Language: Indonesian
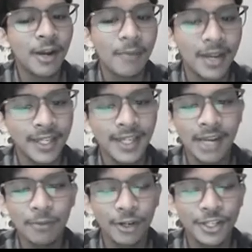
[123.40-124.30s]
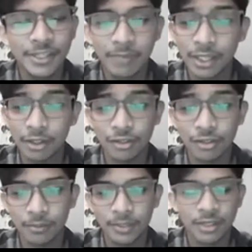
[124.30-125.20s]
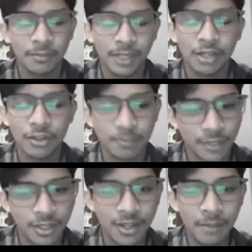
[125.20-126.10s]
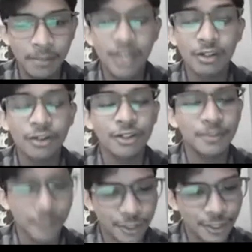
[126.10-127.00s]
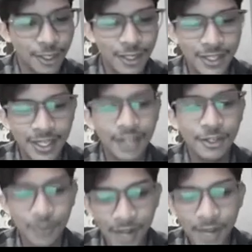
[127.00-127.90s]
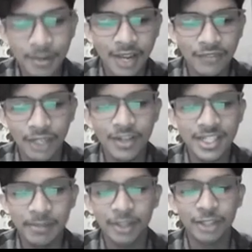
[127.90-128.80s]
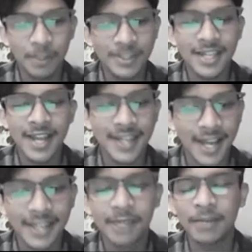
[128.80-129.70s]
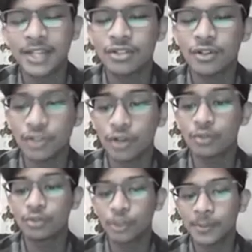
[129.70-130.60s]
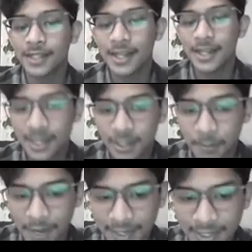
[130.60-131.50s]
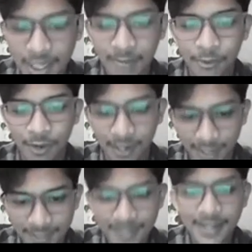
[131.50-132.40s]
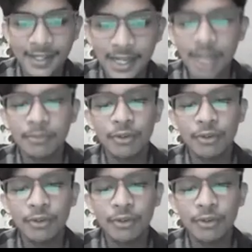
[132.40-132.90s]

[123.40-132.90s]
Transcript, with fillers: kemangi dalam kondisi mikros, mikros, mikrokosmos. Yang kedua, mengevaluasi metode pencahayaan yang paling cocok untuk pertanian kemangi dalam ruangan dengan